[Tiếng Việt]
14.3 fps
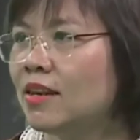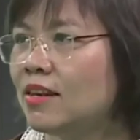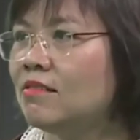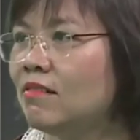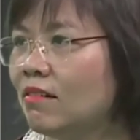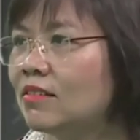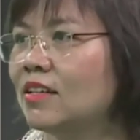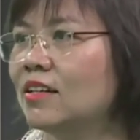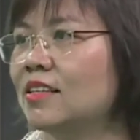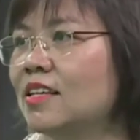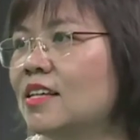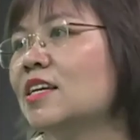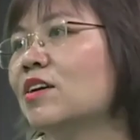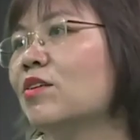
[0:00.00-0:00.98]
được thì người
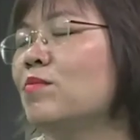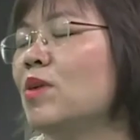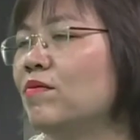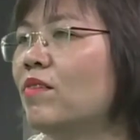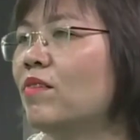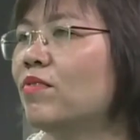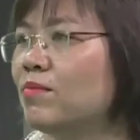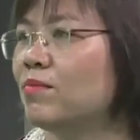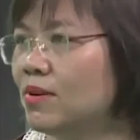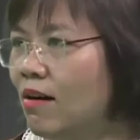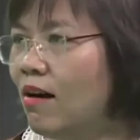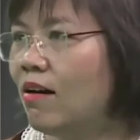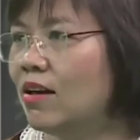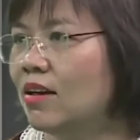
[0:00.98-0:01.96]
ta sẽ có biện pháp phòng
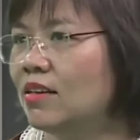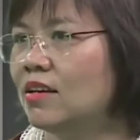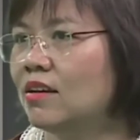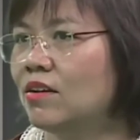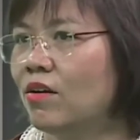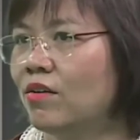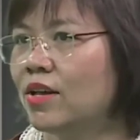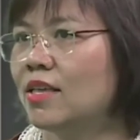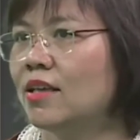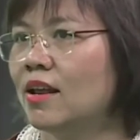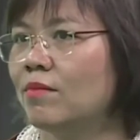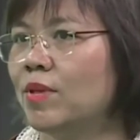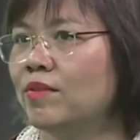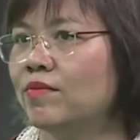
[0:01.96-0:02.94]
ngừa, nhưng có nghĩa
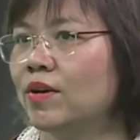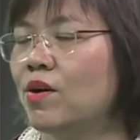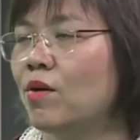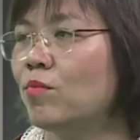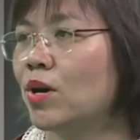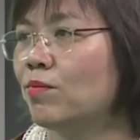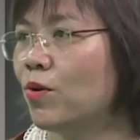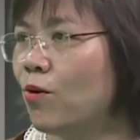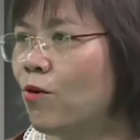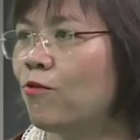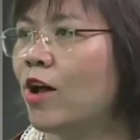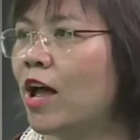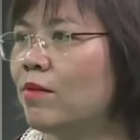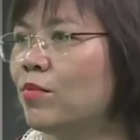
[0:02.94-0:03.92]
rằng là mình phải có một cái
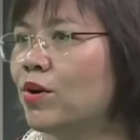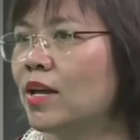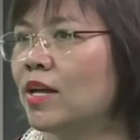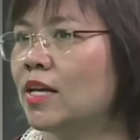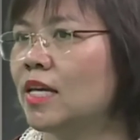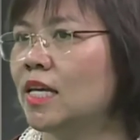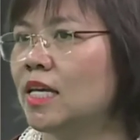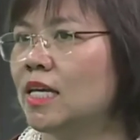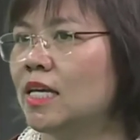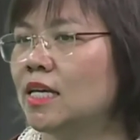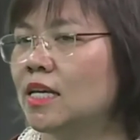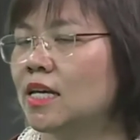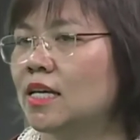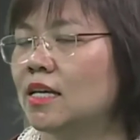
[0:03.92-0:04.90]
profile, một cái
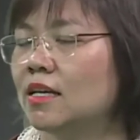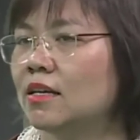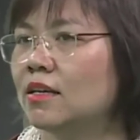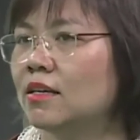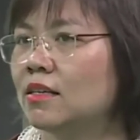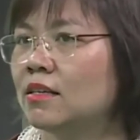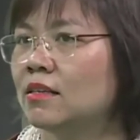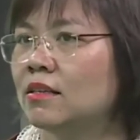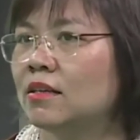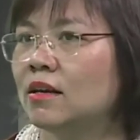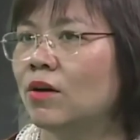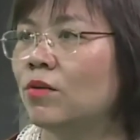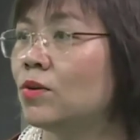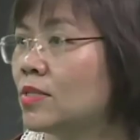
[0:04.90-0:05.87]

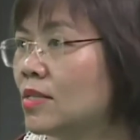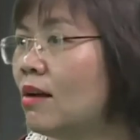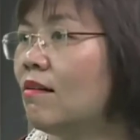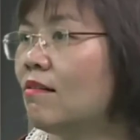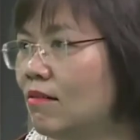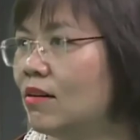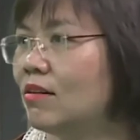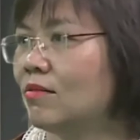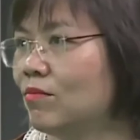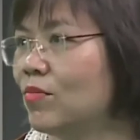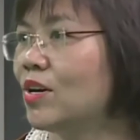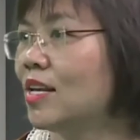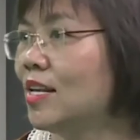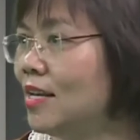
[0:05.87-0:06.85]
hồ sơ,
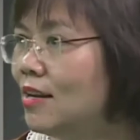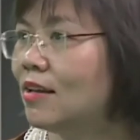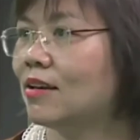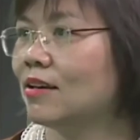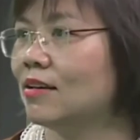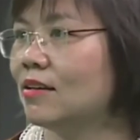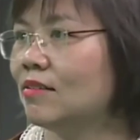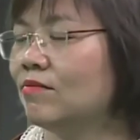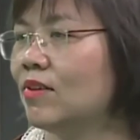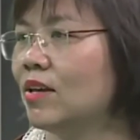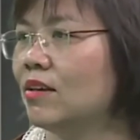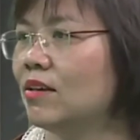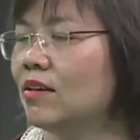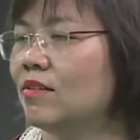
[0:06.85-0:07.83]
một cái lý lịch
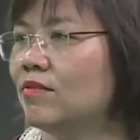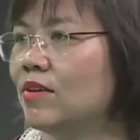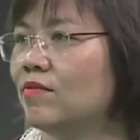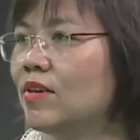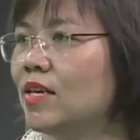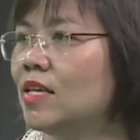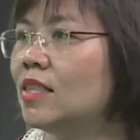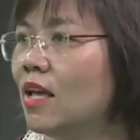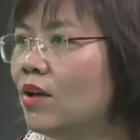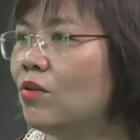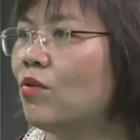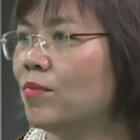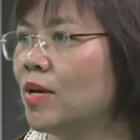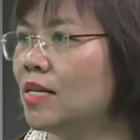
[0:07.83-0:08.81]
về y tế
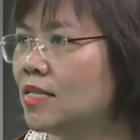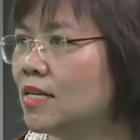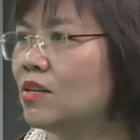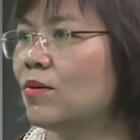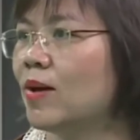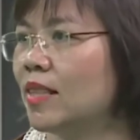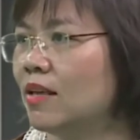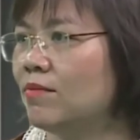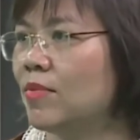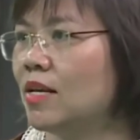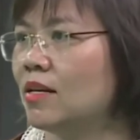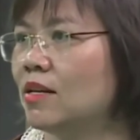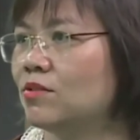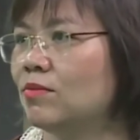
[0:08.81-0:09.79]
của mình riêng cho bản thân
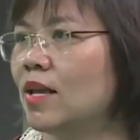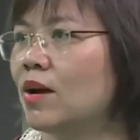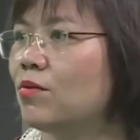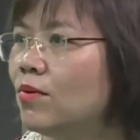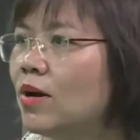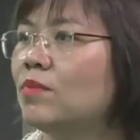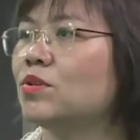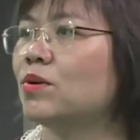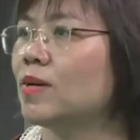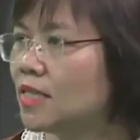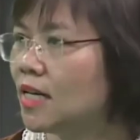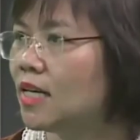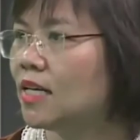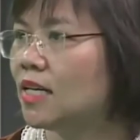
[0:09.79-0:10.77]
mình để chúng ta cung cấp cho bác
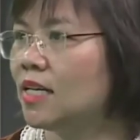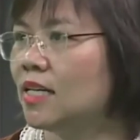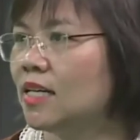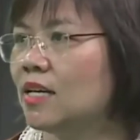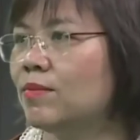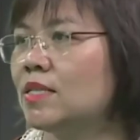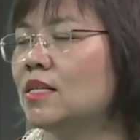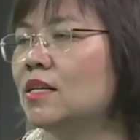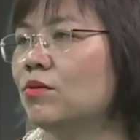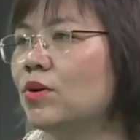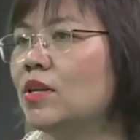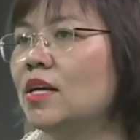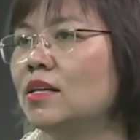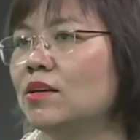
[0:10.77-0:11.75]
sĩ khi bác sĩ
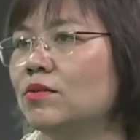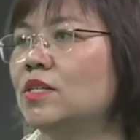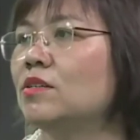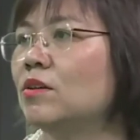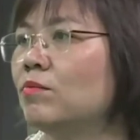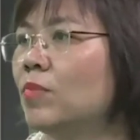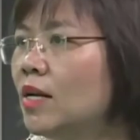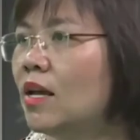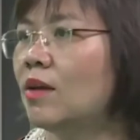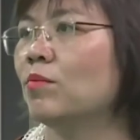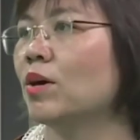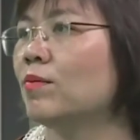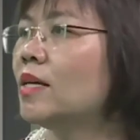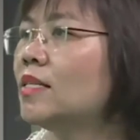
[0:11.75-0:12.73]
quyết định điều trị trong bất kể
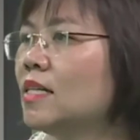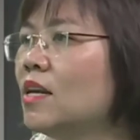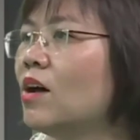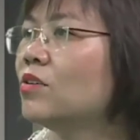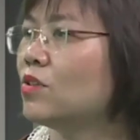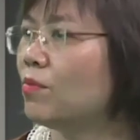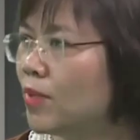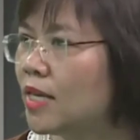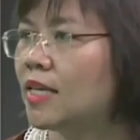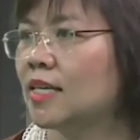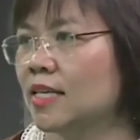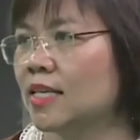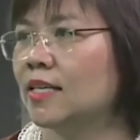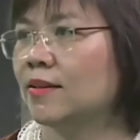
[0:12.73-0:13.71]
một cái bệnh gì đó cho mình.
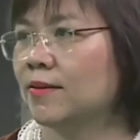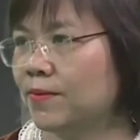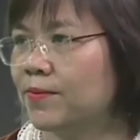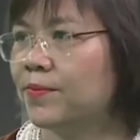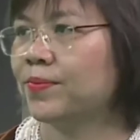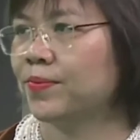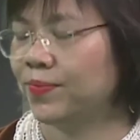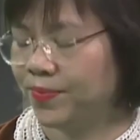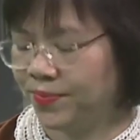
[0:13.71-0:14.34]
Dạ vâng,